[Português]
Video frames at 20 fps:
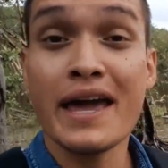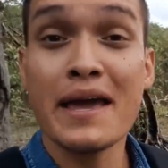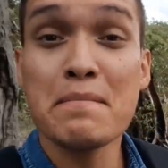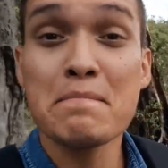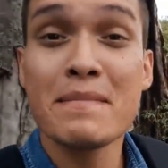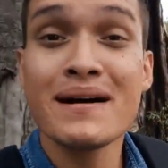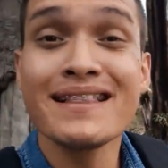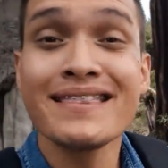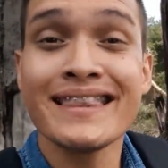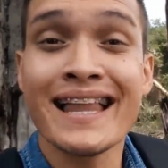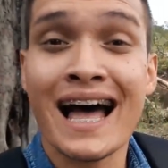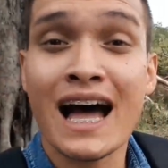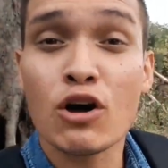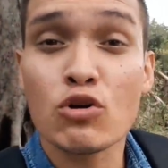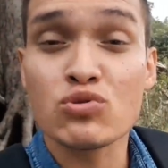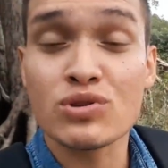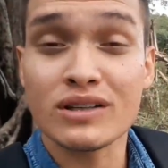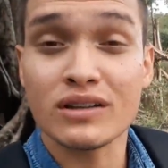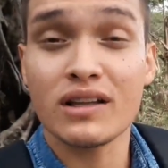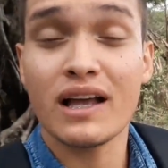Em
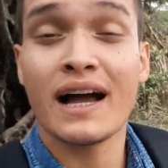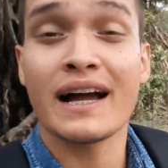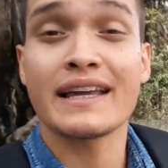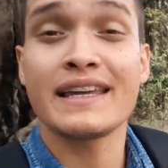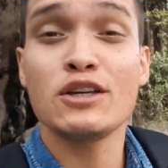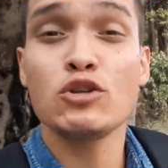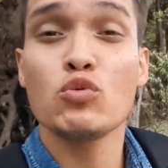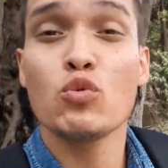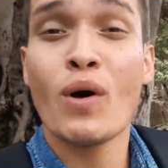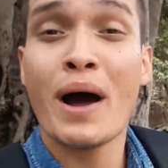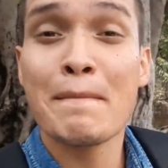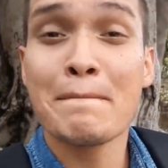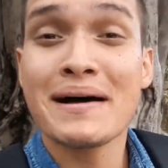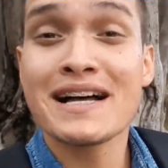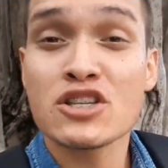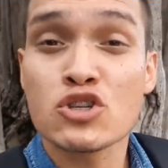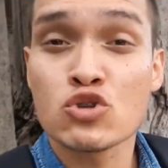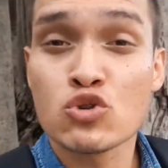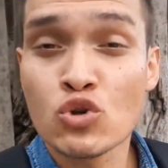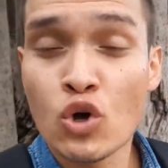Manaus, aqui no
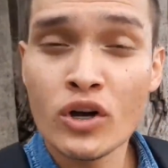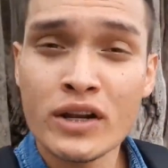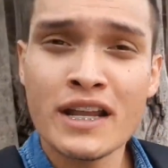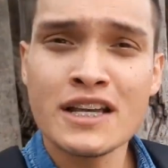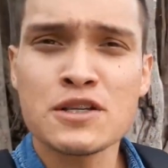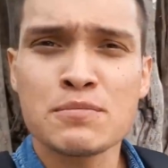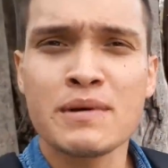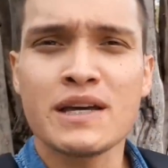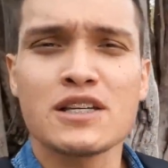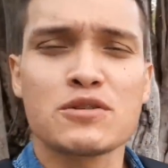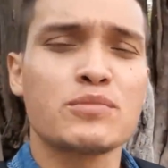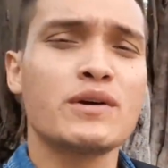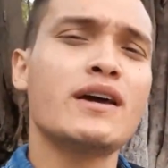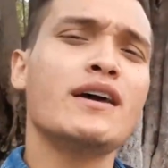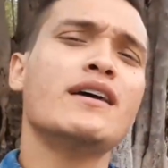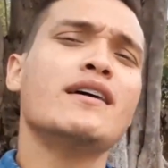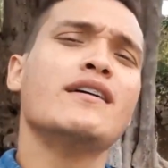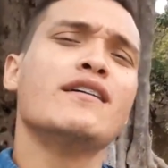Amazonas mesmo.